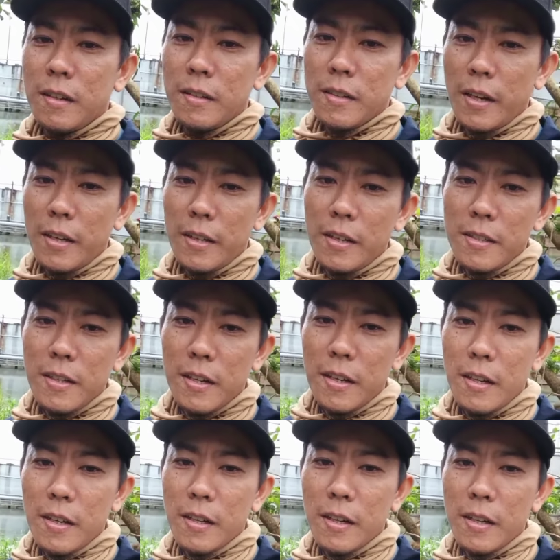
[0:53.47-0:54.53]
channel
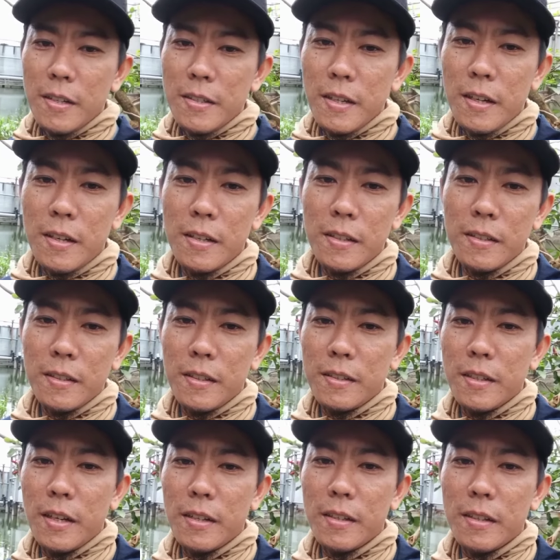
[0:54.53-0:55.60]
saya ya guys ya, Rizky
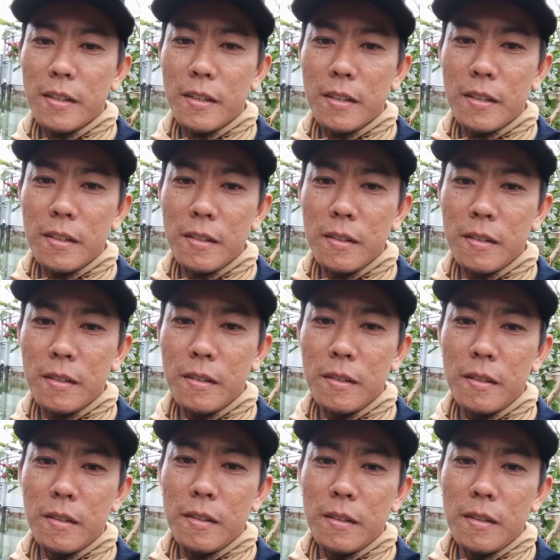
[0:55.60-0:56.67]
Channel
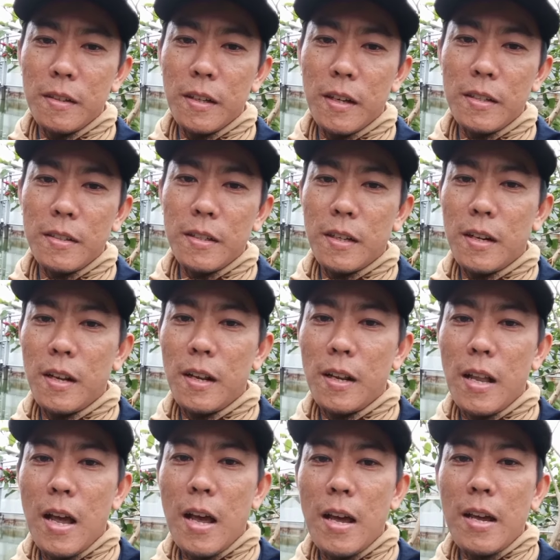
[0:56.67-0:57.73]
dengan cara
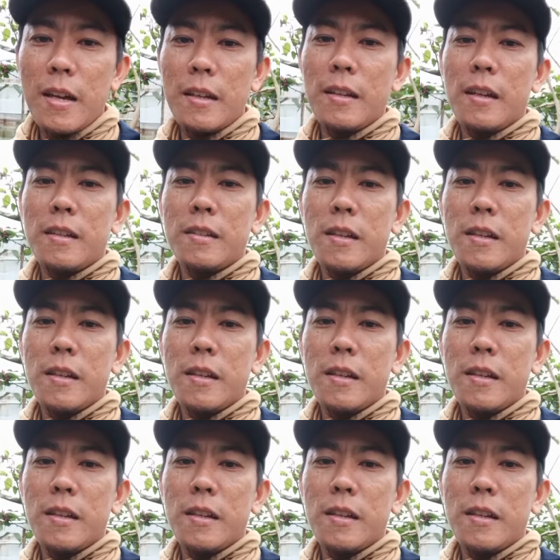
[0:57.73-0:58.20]
like dan